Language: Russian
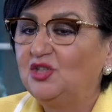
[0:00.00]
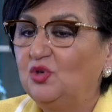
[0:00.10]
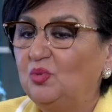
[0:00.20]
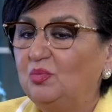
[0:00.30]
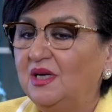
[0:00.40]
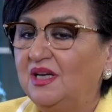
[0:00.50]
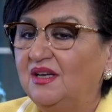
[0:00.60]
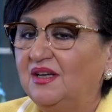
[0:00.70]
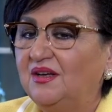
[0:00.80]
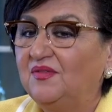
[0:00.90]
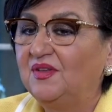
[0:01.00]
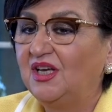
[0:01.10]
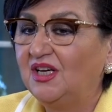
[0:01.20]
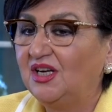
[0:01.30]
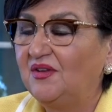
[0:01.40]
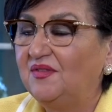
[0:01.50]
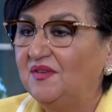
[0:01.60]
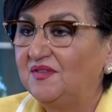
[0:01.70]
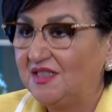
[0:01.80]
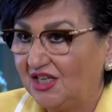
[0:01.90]
чтобы фотографии
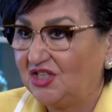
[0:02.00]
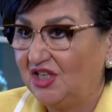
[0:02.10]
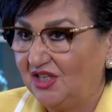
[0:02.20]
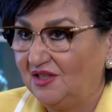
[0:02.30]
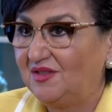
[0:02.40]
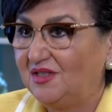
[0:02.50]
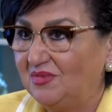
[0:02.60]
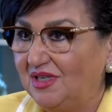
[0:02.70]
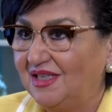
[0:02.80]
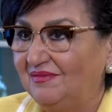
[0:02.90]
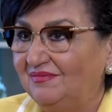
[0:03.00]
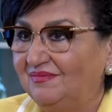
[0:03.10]
всех членов семьи